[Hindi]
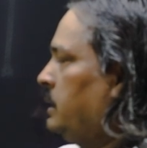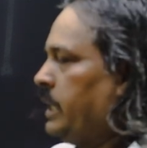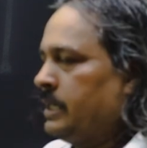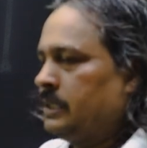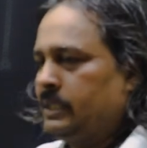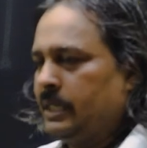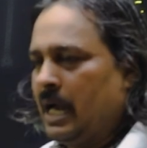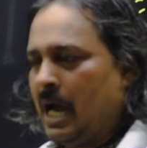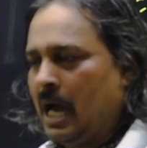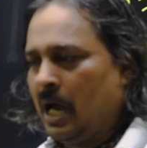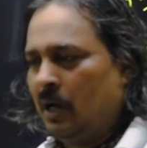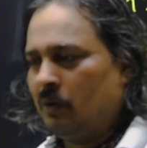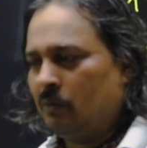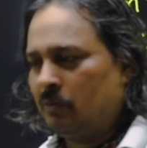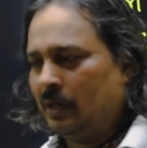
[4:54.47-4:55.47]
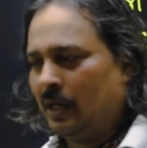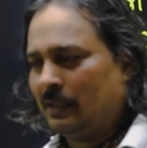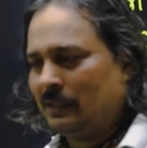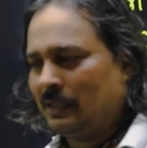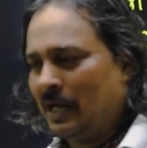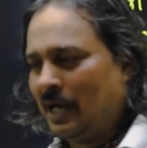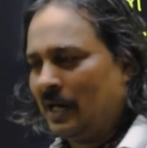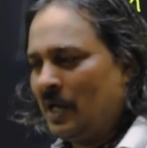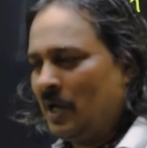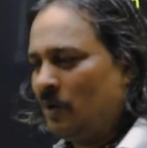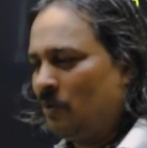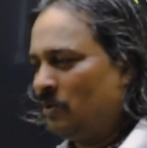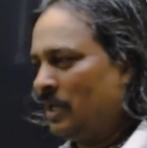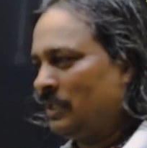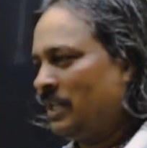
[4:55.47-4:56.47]
तेईस दिया उनहत्तर
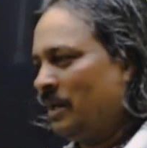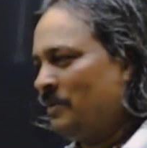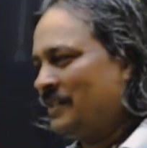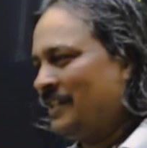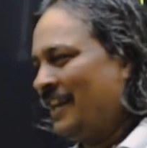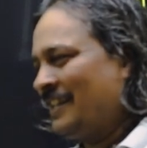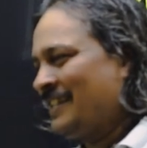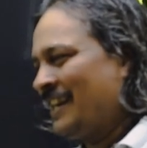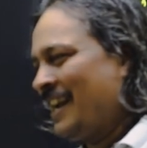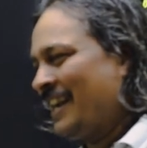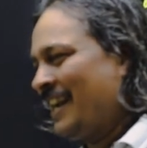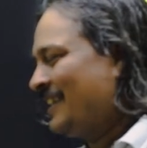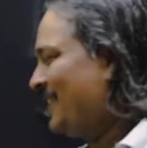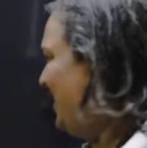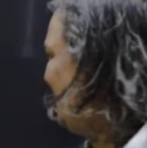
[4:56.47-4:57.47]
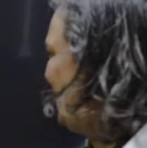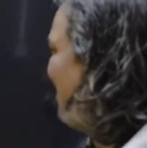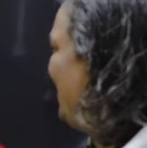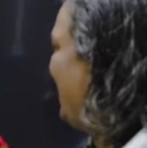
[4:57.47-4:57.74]
उनहत्तर में से एक चला गया तो कितना